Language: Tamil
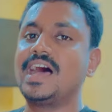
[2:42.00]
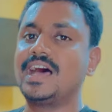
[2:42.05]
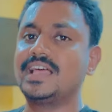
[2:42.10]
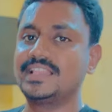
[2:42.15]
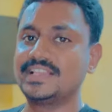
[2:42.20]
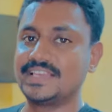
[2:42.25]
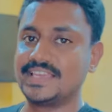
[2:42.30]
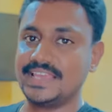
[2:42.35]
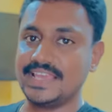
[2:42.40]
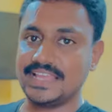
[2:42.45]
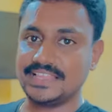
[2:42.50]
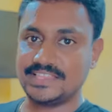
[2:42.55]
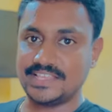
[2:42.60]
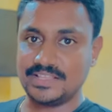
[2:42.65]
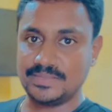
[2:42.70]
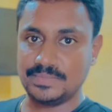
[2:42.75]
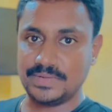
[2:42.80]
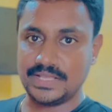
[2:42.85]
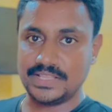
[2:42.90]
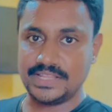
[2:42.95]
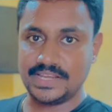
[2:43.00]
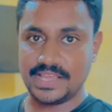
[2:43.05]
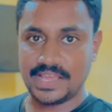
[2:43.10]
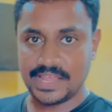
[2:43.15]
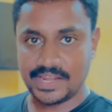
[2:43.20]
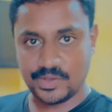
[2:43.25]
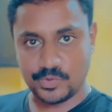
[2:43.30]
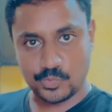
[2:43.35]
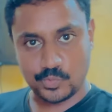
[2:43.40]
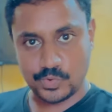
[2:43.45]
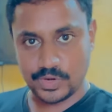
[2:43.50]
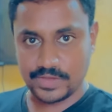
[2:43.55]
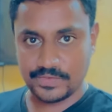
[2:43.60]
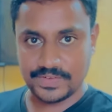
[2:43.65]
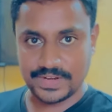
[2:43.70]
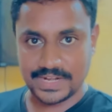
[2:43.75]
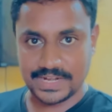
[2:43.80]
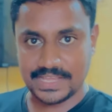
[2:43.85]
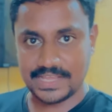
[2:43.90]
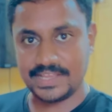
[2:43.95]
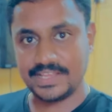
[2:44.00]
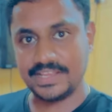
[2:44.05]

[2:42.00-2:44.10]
அதுக்கு ஏற்றது மாதிரியான உணவுகளை